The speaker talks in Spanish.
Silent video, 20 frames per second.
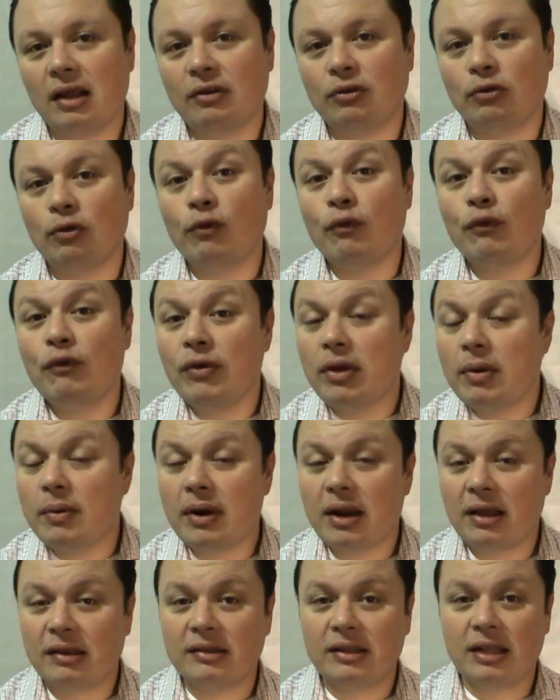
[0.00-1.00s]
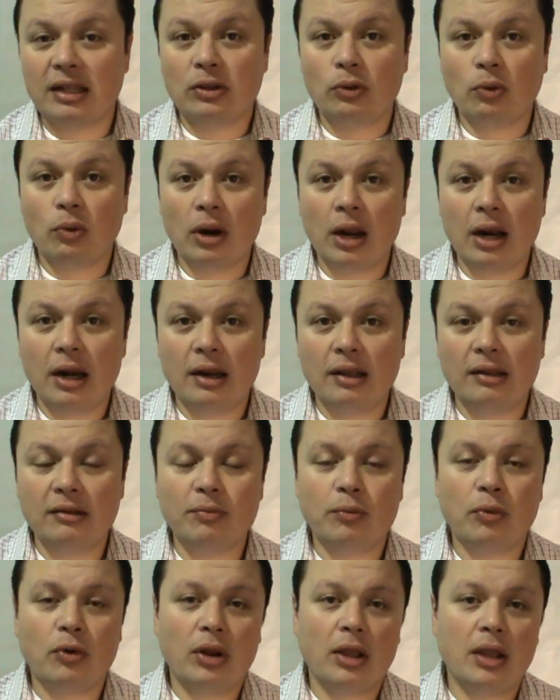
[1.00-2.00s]
Es, son fibras naturales,
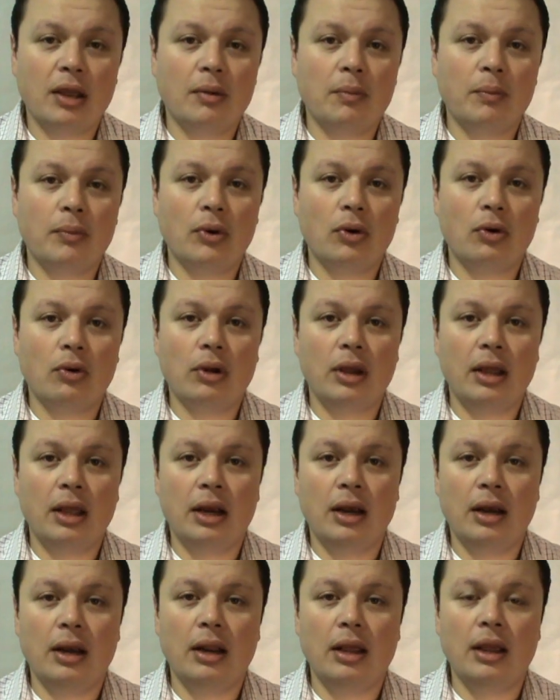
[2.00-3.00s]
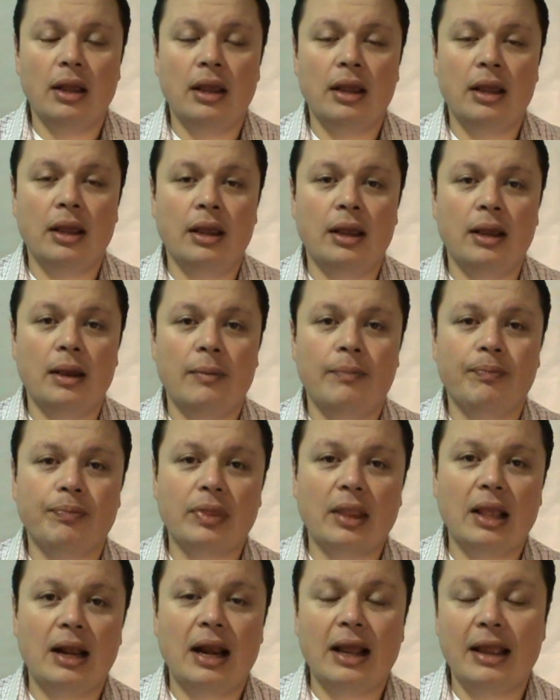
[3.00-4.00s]
por ejemplo, el, eh,
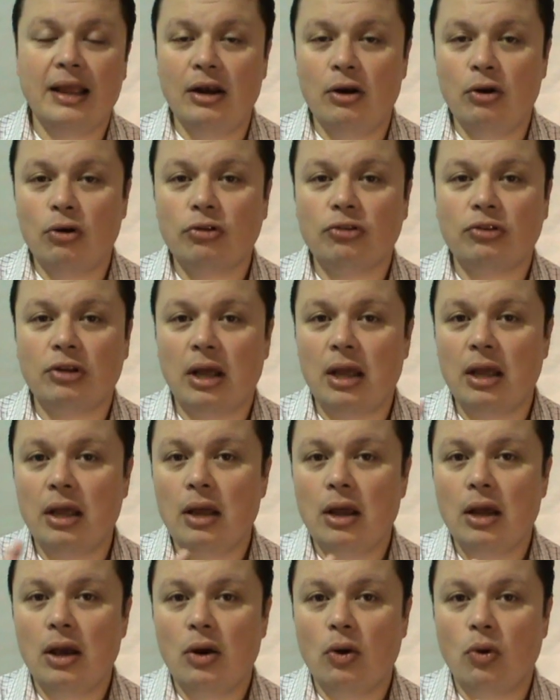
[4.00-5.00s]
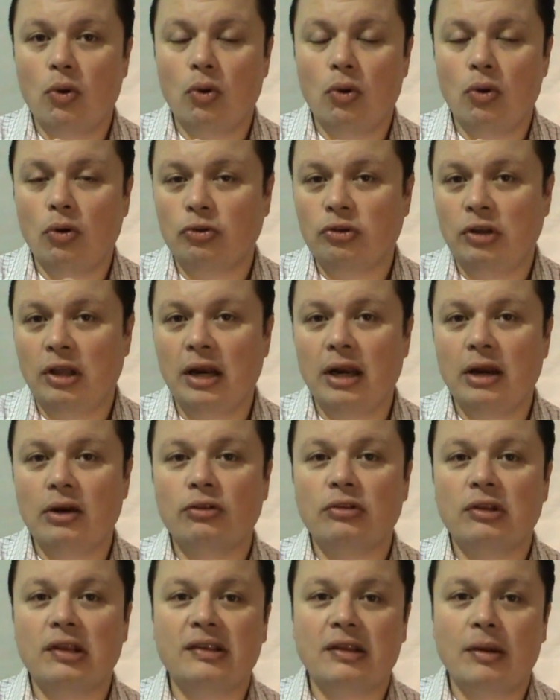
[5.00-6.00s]
la gilosa o los
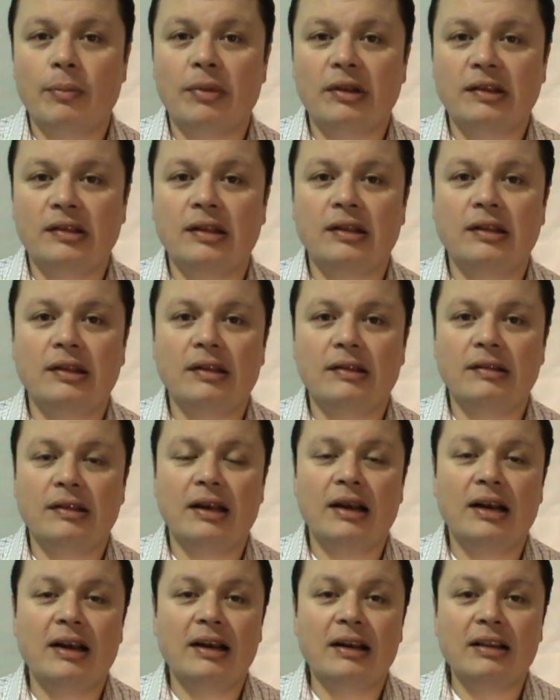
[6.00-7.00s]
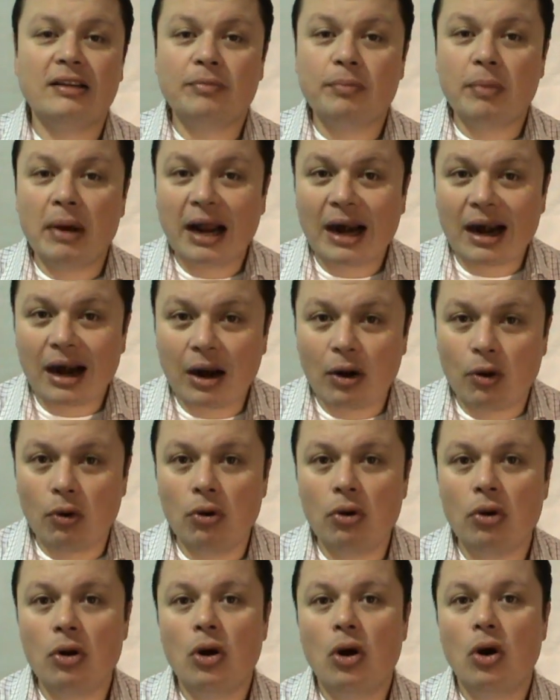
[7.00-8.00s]
gilenos que están presentes en el
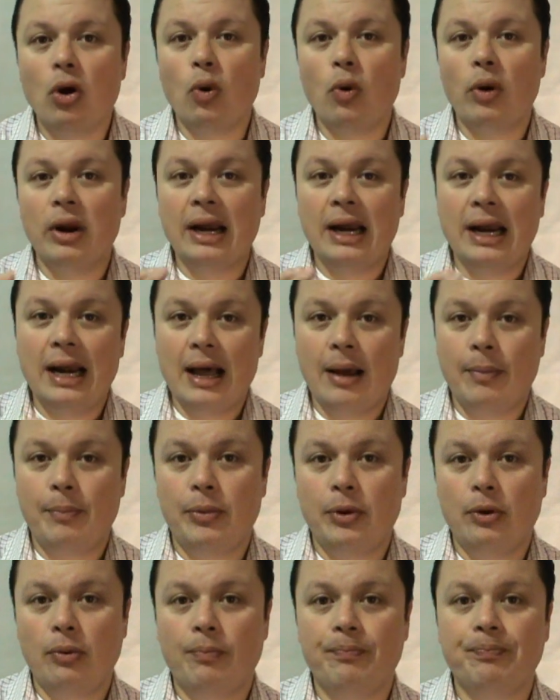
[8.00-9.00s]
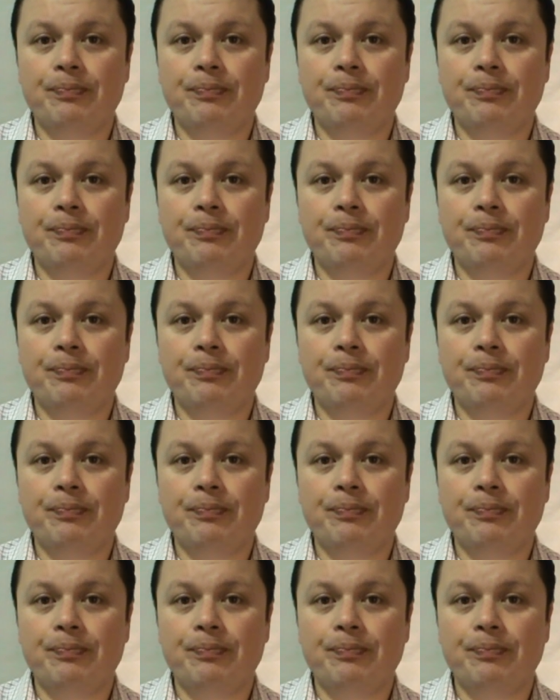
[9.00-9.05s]
espárrago o en el apio.